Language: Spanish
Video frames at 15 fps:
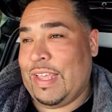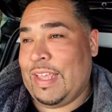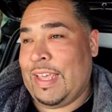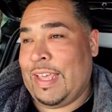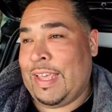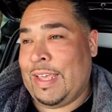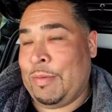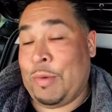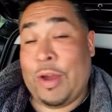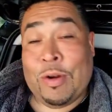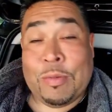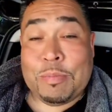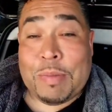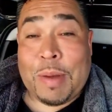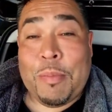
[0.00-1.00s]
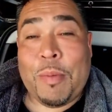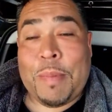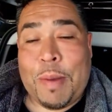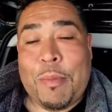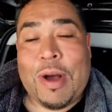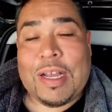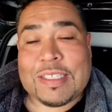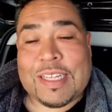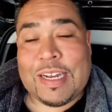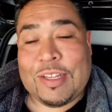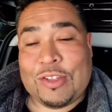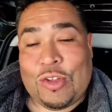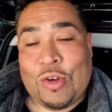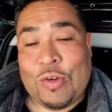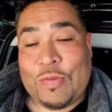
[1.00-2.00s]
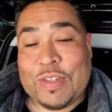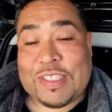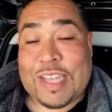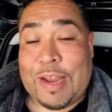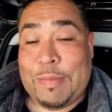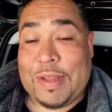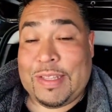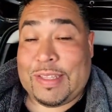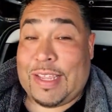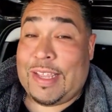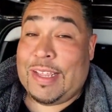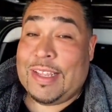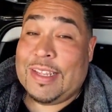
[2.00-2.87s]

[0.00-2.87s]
Eh, bueno, vamos, vamos a hacer esto oficialmente.